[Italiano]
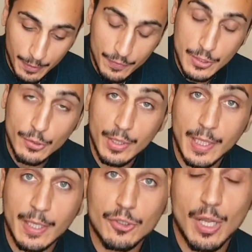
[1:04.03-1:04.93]

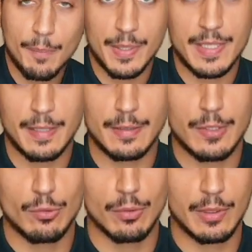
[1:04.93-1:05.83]
previsione che è già
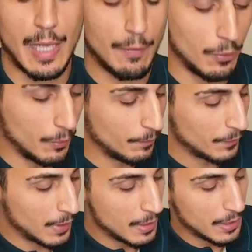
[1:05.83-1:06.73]
presente sul tavolo.
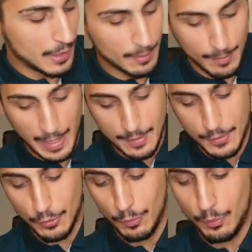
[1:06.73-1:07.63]
Il
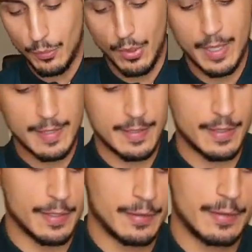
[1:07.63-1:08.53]
mazzo può
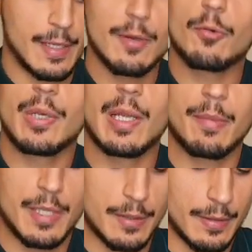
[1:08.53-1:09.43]
essere
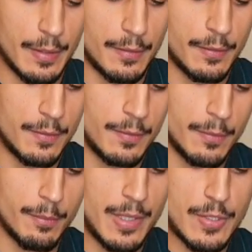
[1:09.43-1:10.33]
tranquillamente
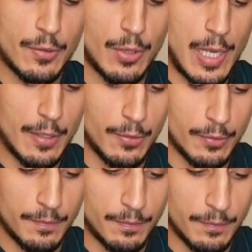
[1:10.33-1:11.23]
mescolato